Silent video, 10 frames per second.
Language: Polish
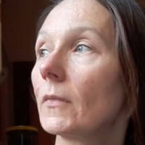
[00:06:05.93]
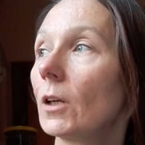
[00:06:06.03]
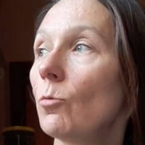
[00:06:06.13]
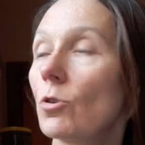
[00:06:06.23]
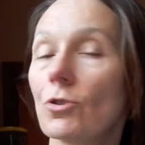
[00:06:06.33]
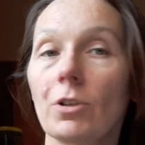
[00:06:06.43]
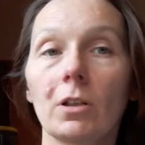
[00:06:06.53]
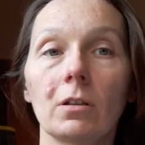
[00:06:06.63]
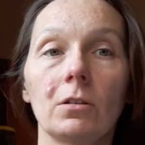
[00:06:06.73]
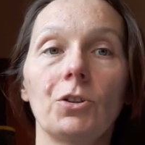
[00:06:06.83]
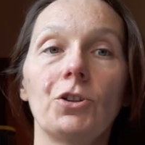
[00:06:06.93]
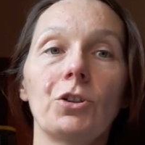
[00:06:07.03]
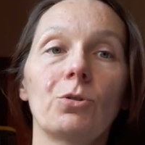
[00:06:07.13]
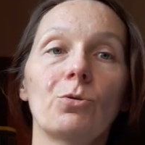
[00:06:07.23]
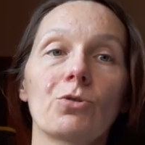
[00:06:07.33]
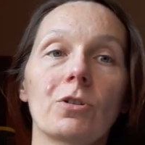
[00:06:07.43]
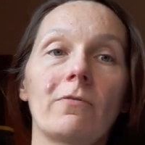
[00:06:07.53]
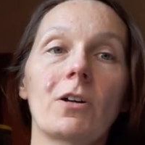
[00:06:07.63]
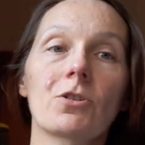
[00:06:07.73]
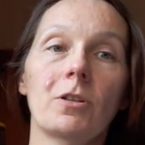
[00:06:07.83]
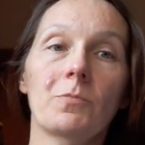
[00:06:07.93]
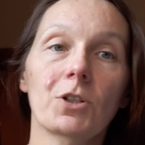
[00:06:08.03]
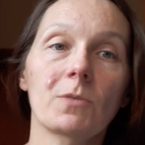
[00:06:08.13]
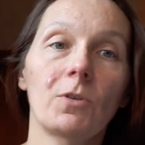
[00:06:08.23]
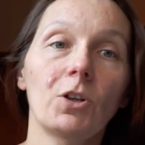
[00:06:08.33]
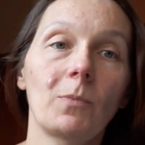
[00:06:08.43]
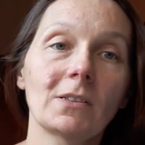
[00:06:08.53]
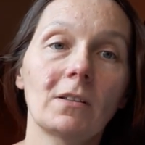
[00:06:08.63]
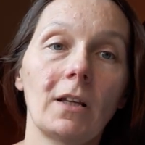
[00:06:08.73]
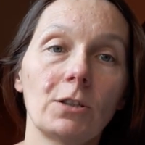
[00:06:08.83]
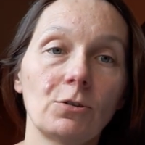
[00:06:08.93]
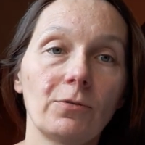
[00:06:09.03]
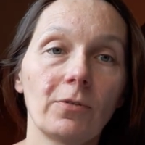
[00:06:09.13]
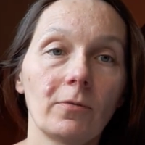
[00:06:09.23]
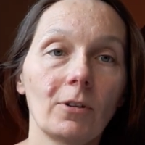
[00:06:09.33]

łącznie ci, którzy weszli przez moich partnerów,